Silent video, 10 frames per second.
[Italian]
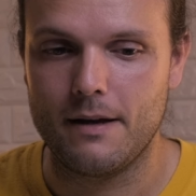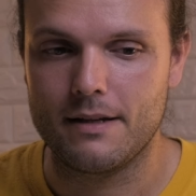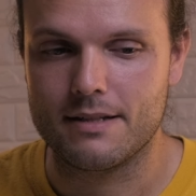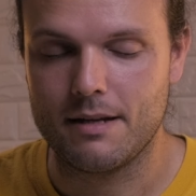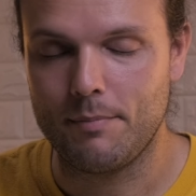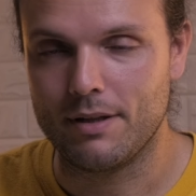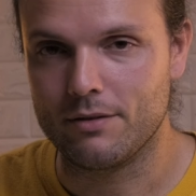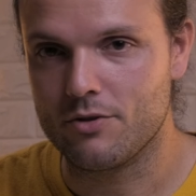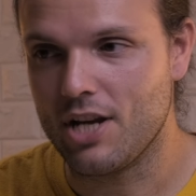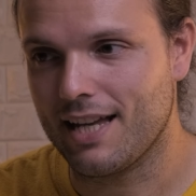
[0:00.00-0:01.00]

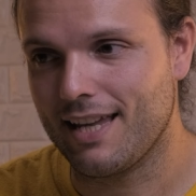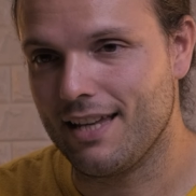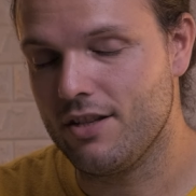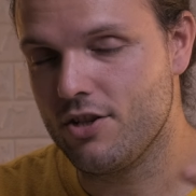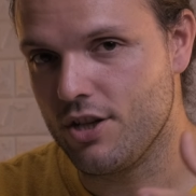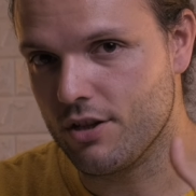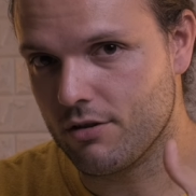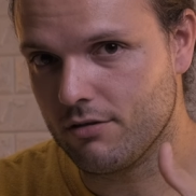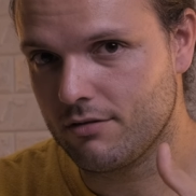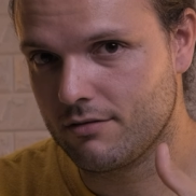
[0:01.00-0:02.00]
sapendo già che in
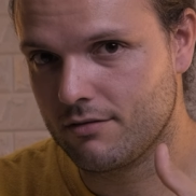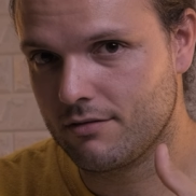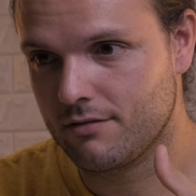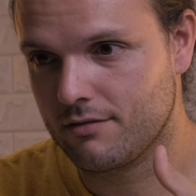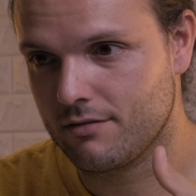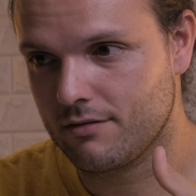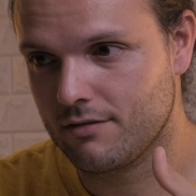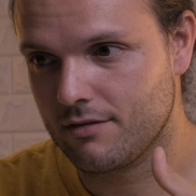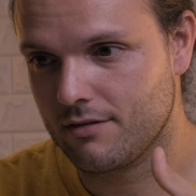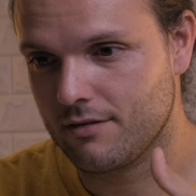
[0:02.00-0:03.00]
giro
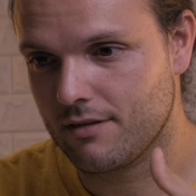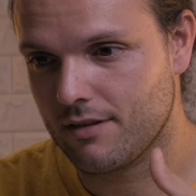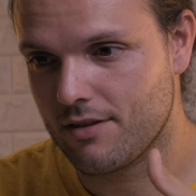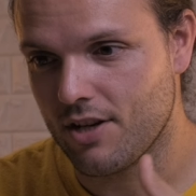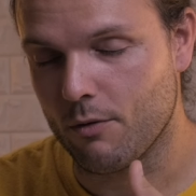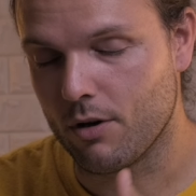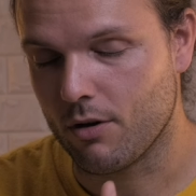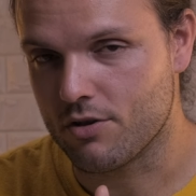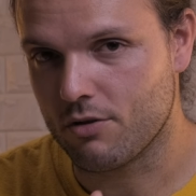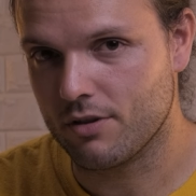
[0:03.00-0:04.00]
c'è
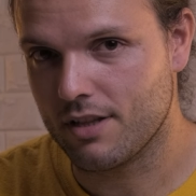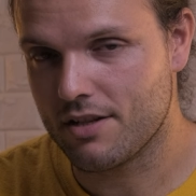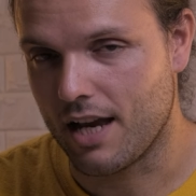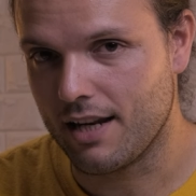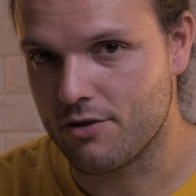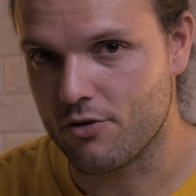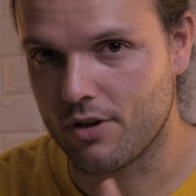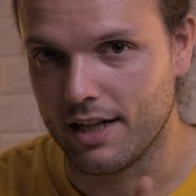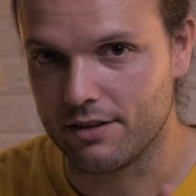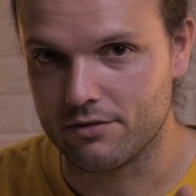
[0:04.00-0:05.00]
qualcosa col design
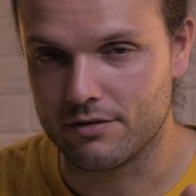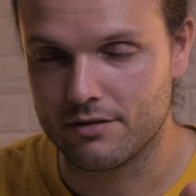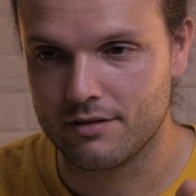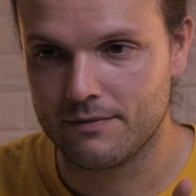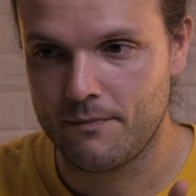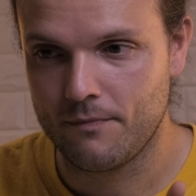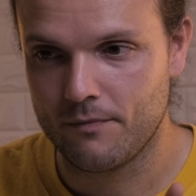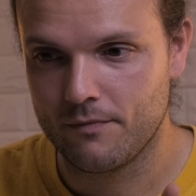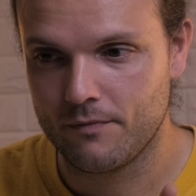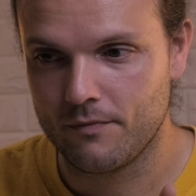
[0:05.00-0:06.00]
aggiornato.
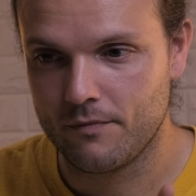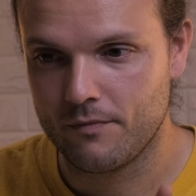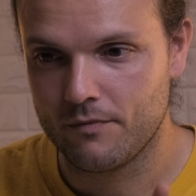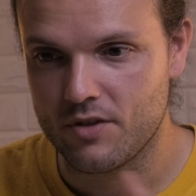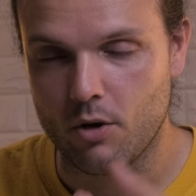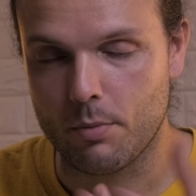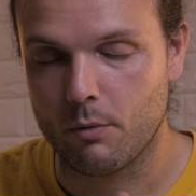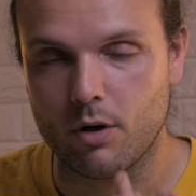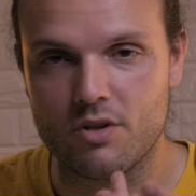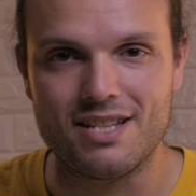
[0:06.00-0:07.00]
Cioè compri
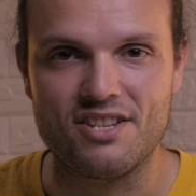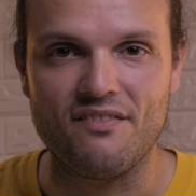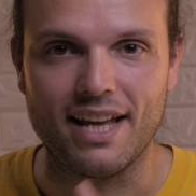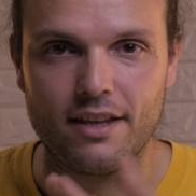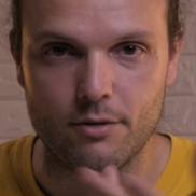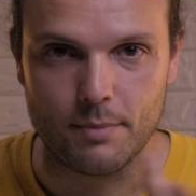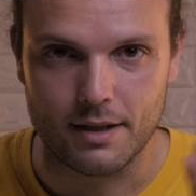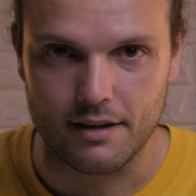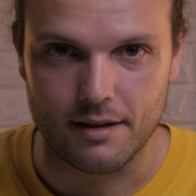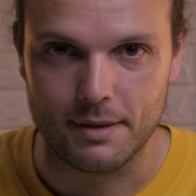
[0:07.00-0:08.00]
qualcosa di già vecchio
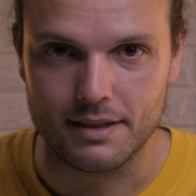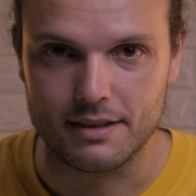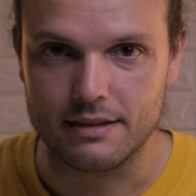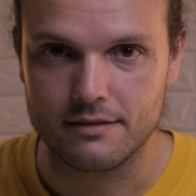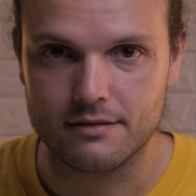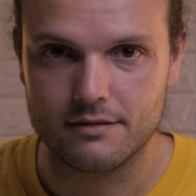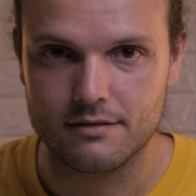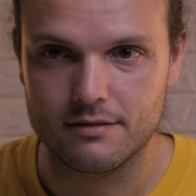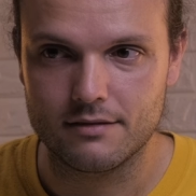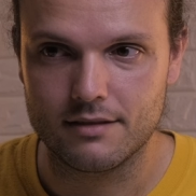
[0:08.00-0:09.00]
praticamente.
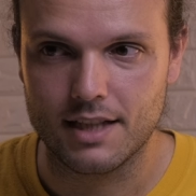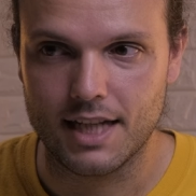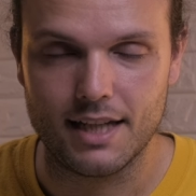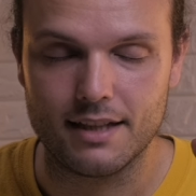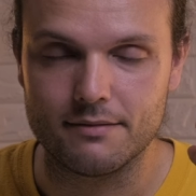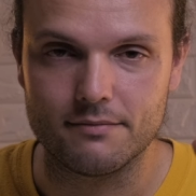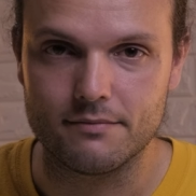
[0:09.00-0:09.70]
Eh,